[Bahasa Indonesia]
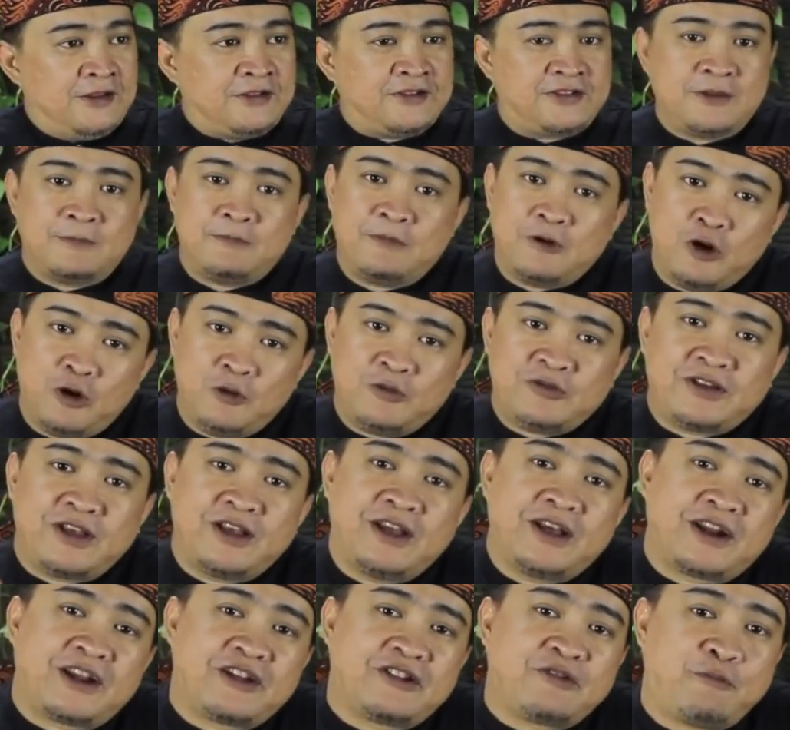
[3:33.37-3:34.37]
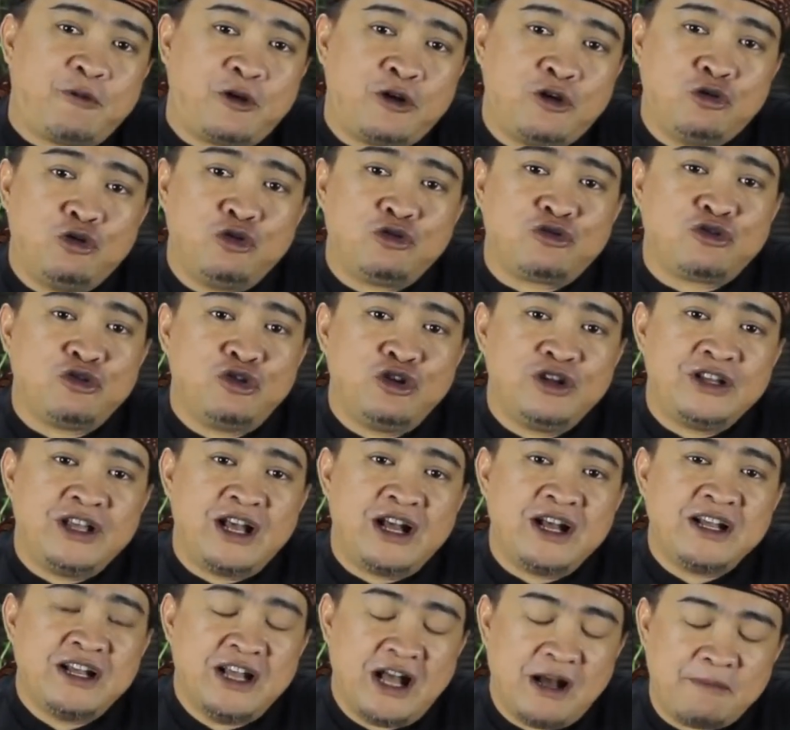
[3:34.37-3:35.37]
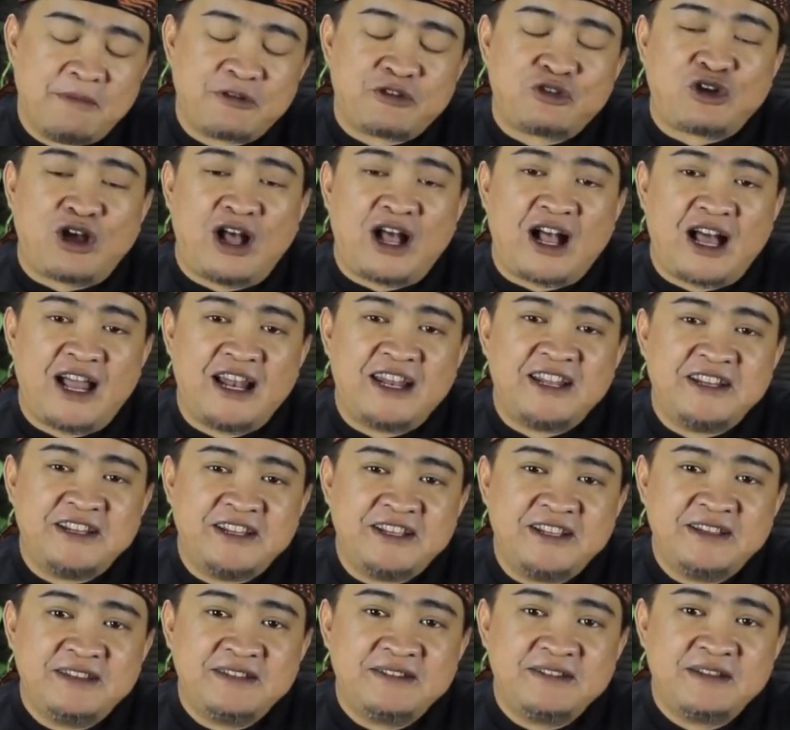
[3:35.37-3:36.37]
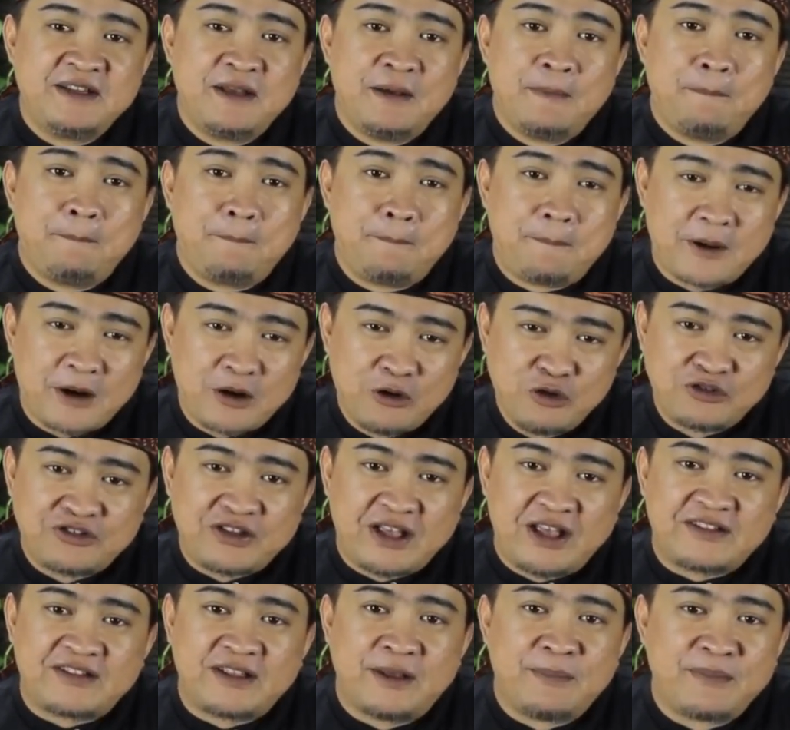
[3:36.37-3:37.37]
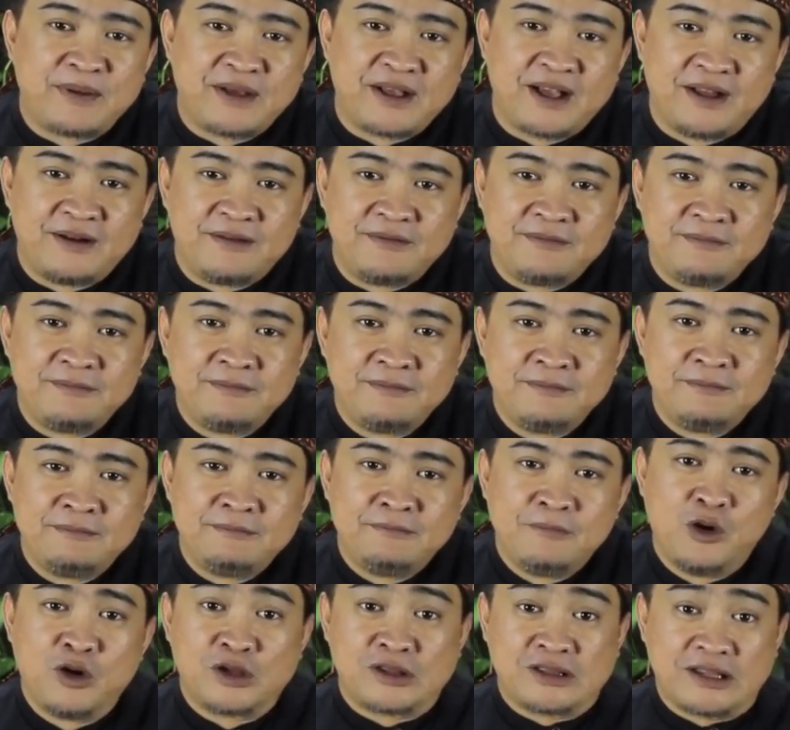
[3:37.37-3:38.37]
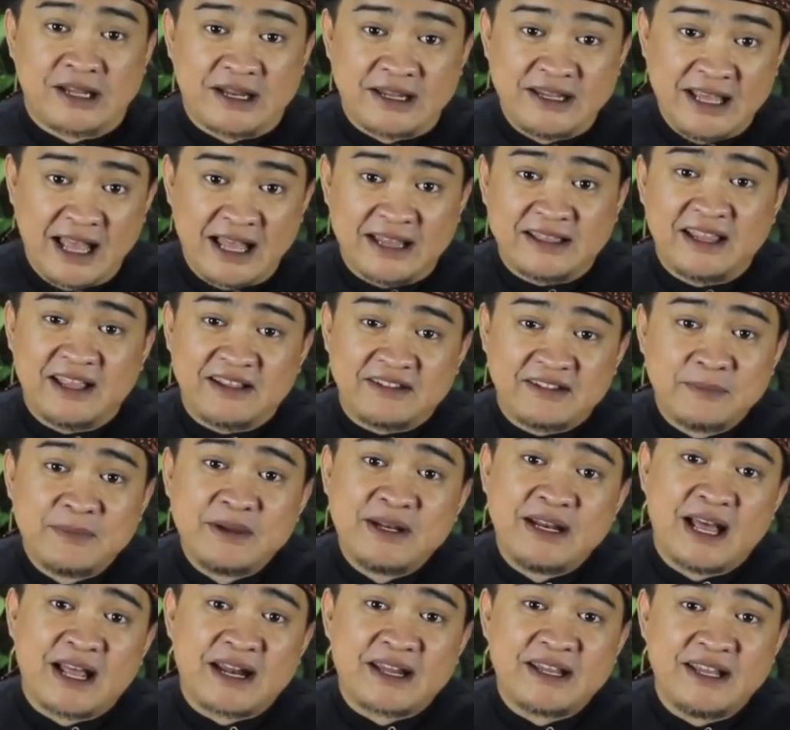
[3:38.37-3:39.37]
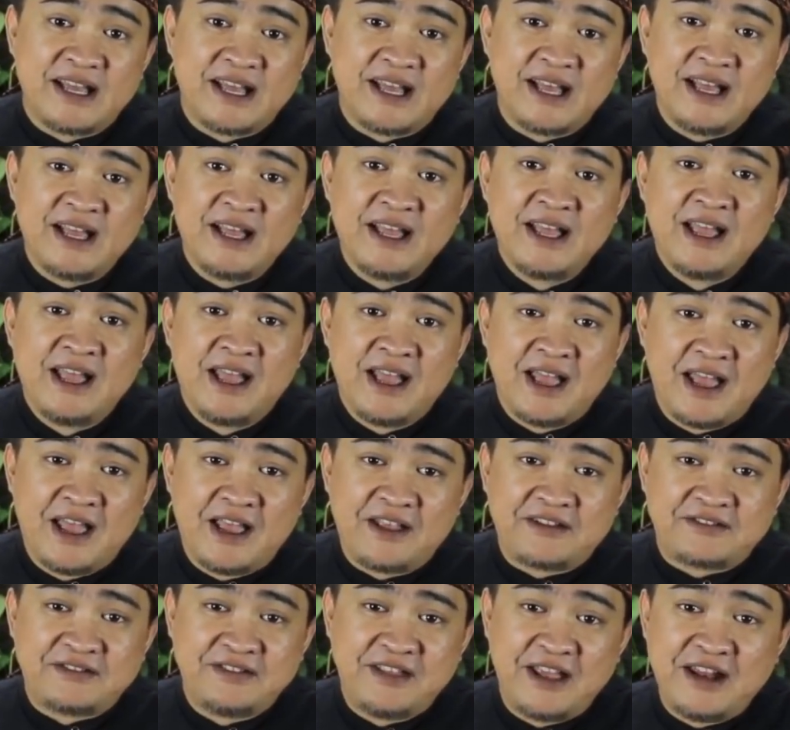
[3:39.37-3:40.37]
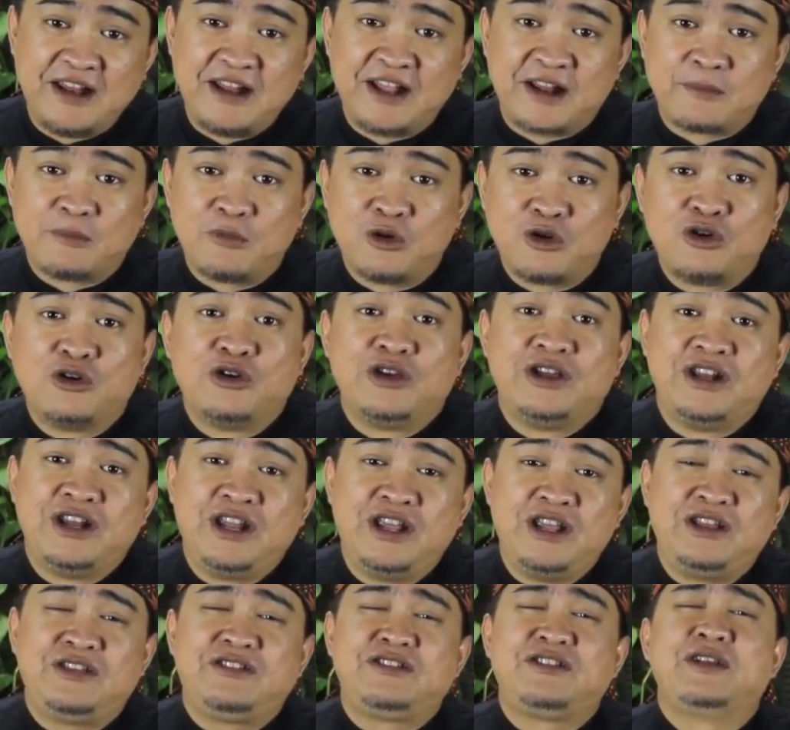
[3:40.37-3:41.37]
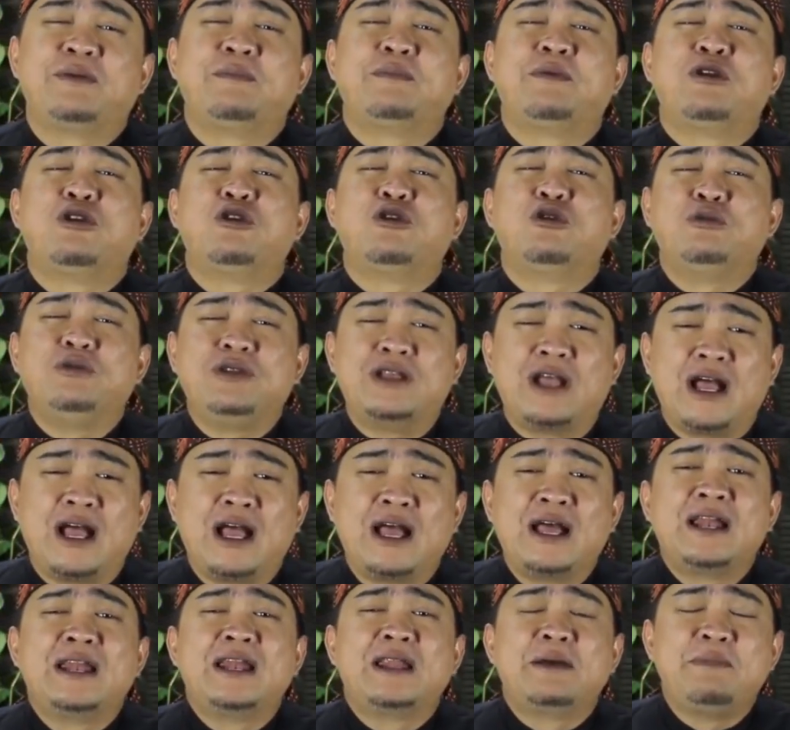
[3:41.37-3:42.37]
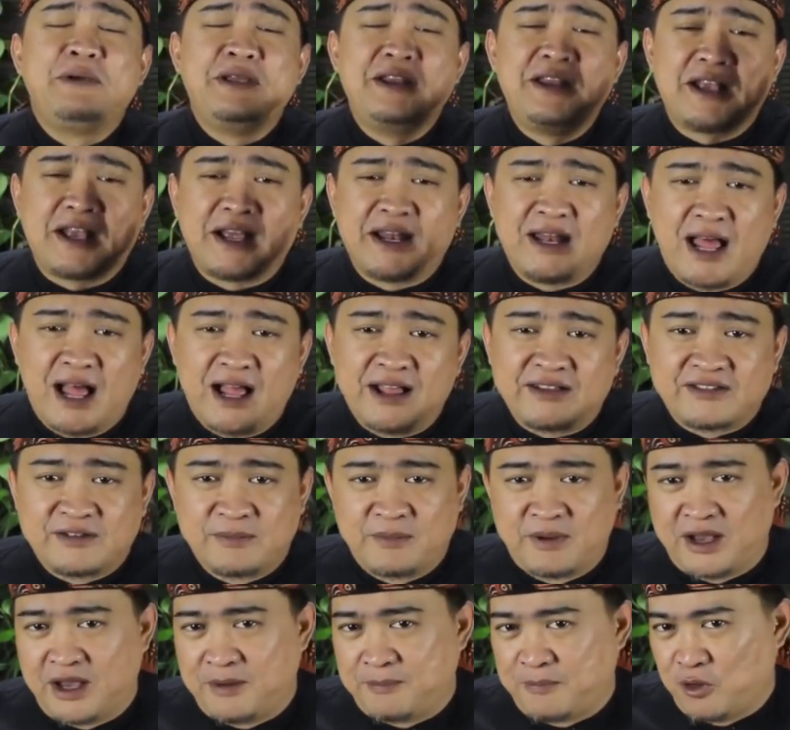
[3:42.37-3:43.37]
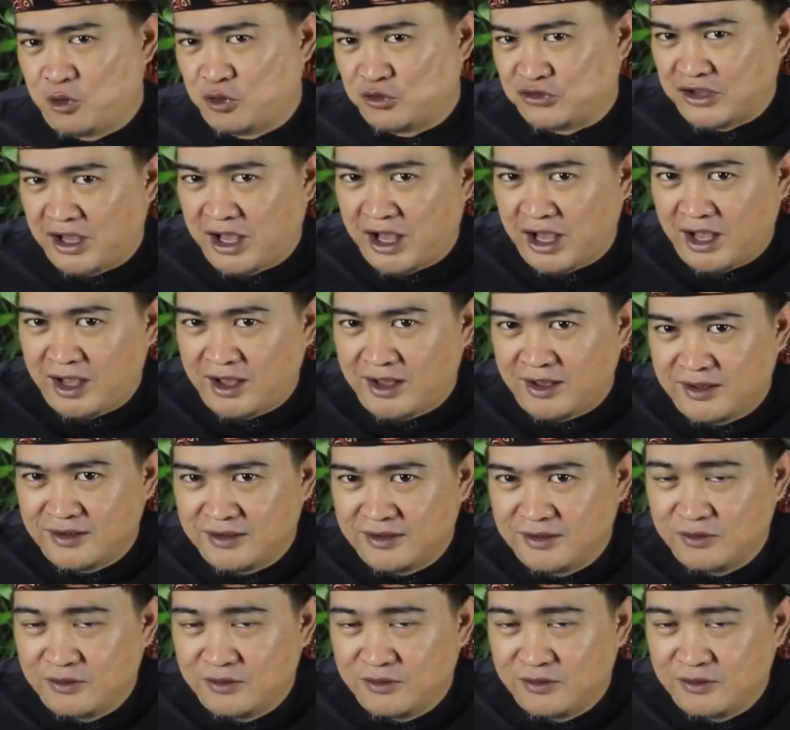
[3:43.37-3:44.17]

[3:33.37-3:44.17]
Sebelum saya respon usul yang gak masuk akal ini, perlu saya sampaikan bahwa ternyata sebenarnya SD Darmono ini sebelumnya lebih dikenal sebagai pengusaha.